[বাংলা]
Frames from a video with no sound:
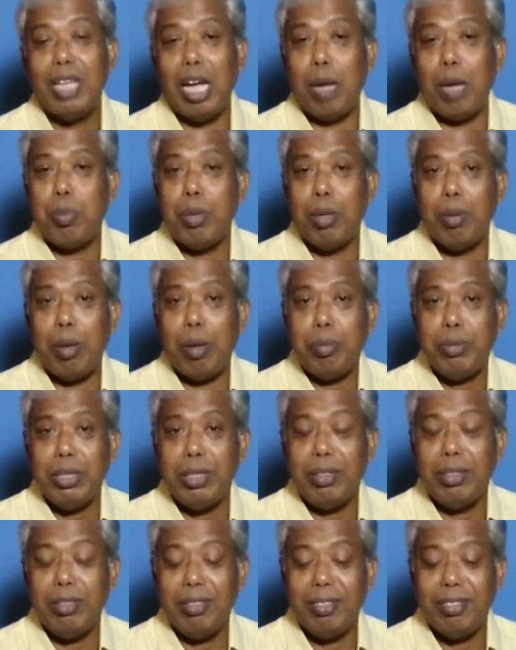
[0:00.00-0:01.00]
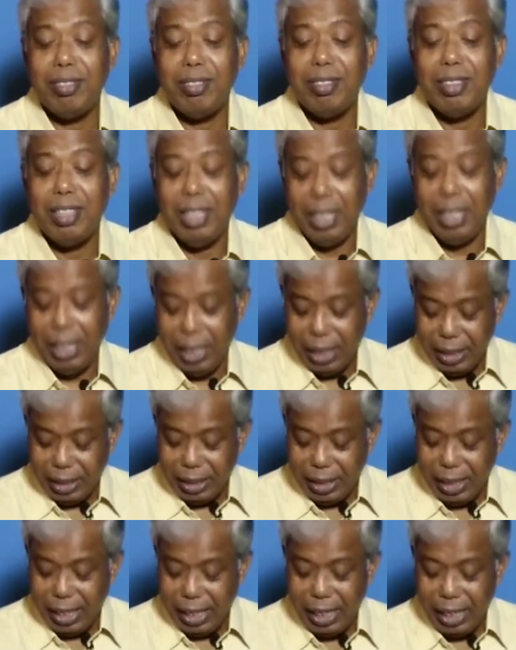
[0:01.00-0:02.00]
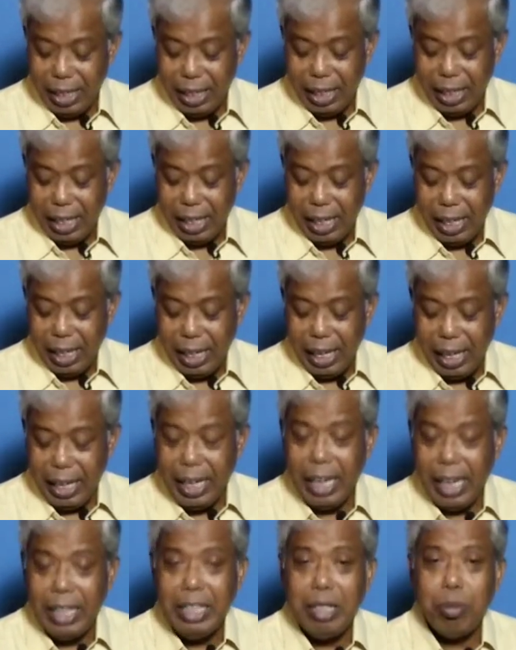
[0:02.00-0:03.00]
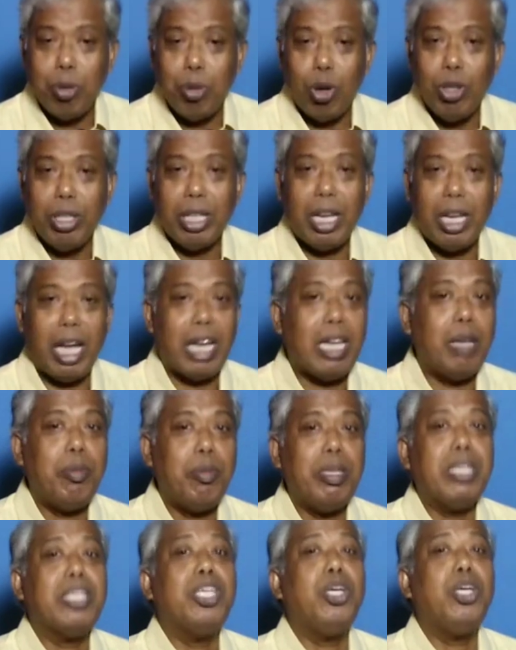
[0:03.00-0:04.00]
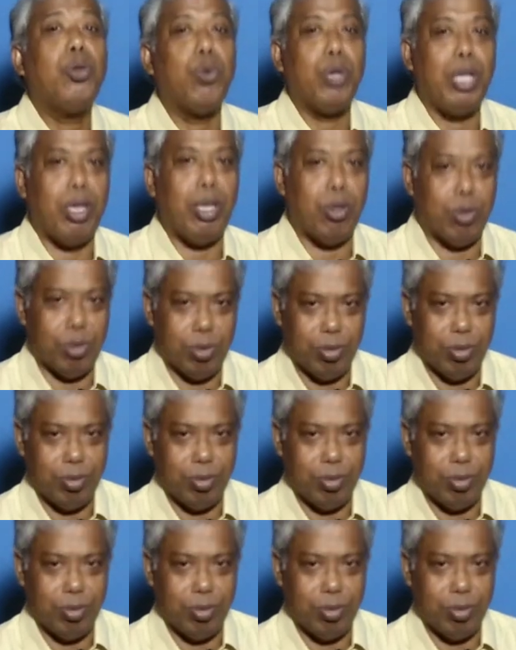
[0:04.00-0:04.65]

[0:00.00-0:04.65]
আপনারা ভাবছেন যে এখানে যে বলটা রাখলাম এটা কি করে এলো